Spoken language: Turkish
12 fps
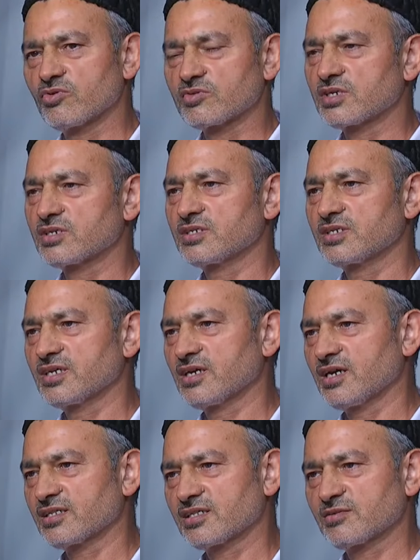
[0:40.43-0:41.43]
ötekine
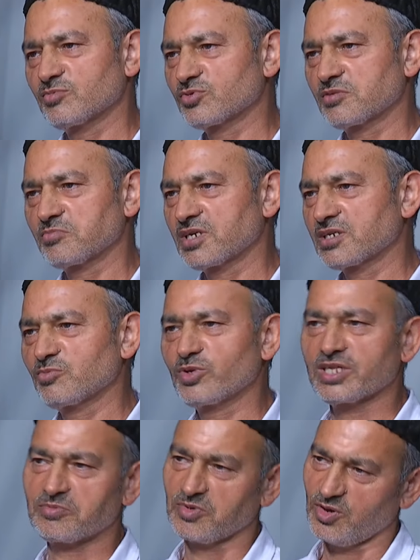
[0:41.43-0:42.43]
artık Müslüman
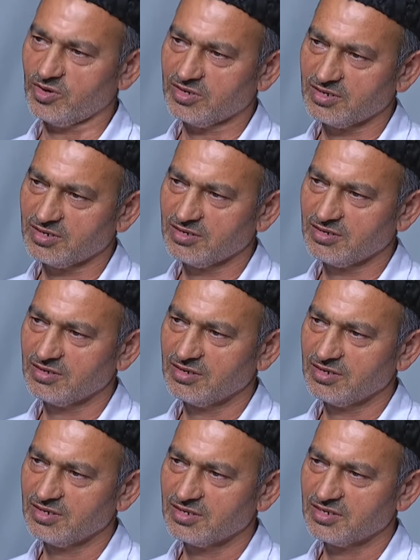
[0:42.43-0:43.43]
kabul etmiyor.
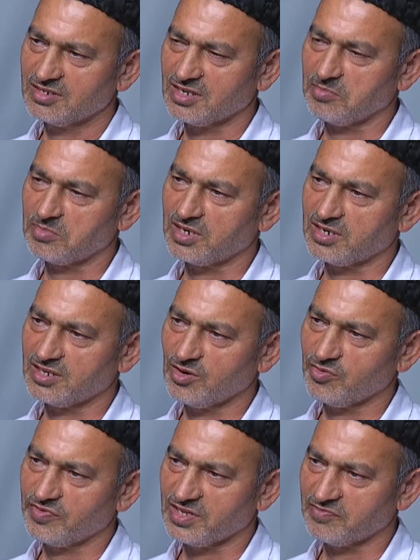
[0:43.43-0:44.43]

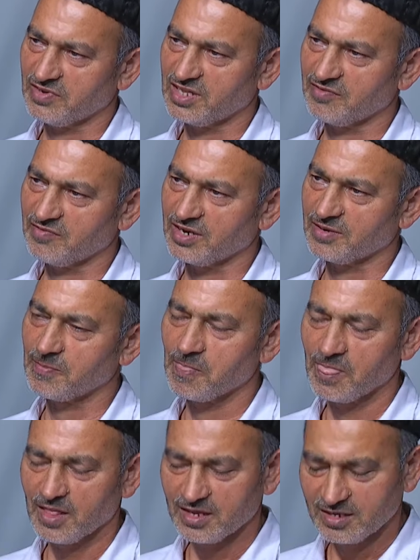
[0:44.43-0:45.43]
Kitaplarında o fetvalar var.
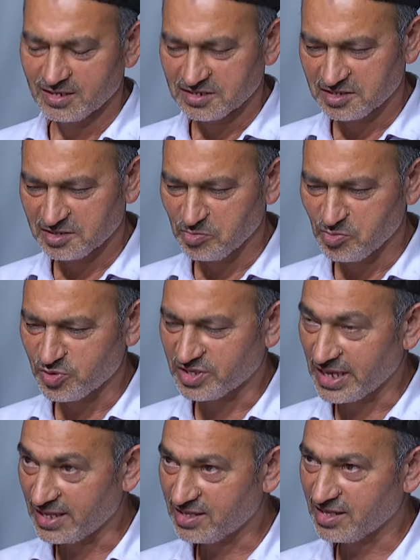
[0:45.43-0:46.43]
Şimdi
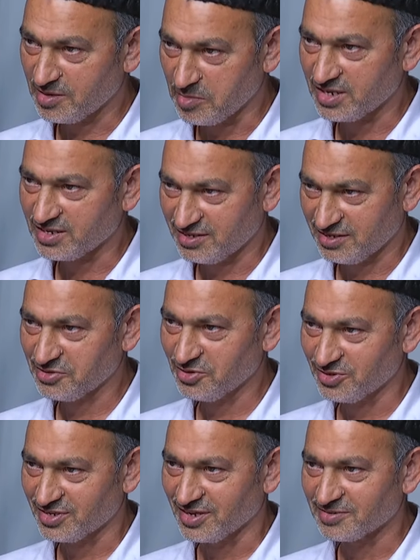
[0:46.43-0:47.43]
mürtetten
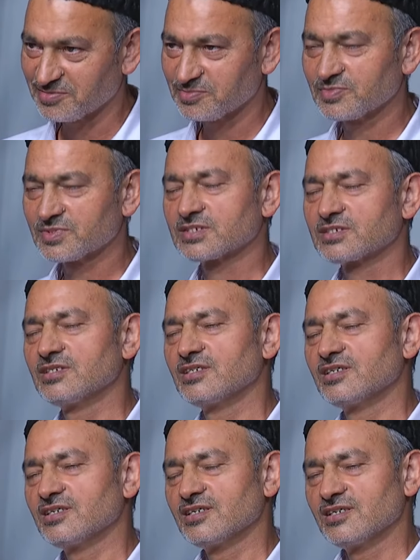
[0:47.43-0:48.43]
bahsediyoruz ya.
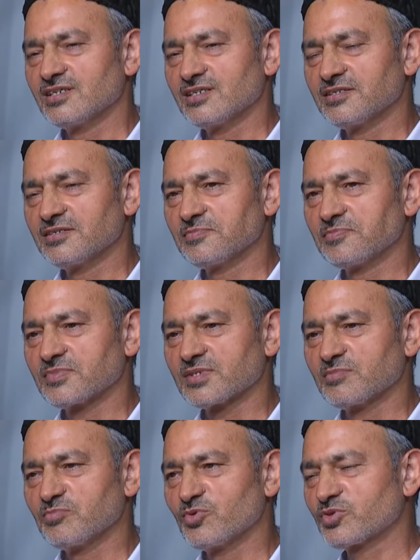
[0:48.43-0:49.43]
E,
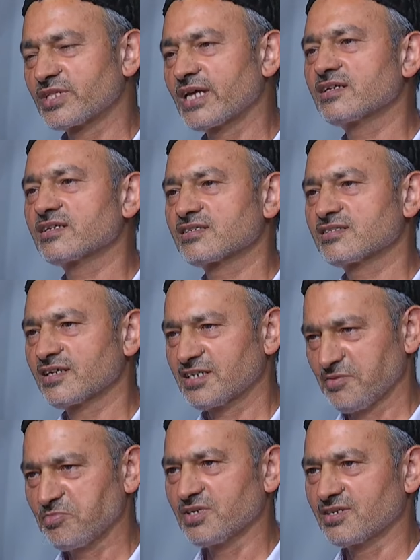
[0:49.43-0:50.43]
mürted aslında
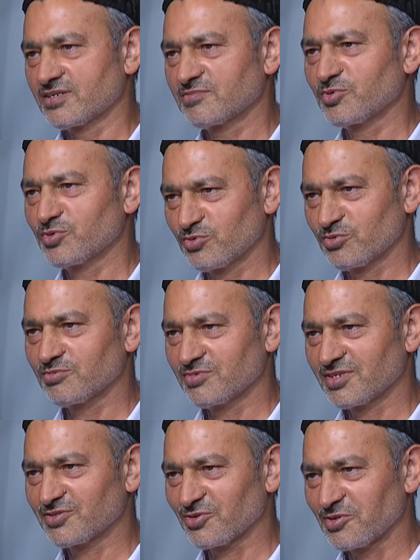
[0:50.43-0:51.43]
kimdir?
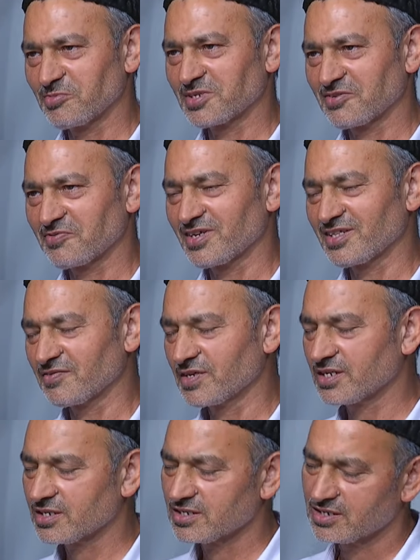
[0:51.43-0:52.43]
Bunu da söylemekte fayda var.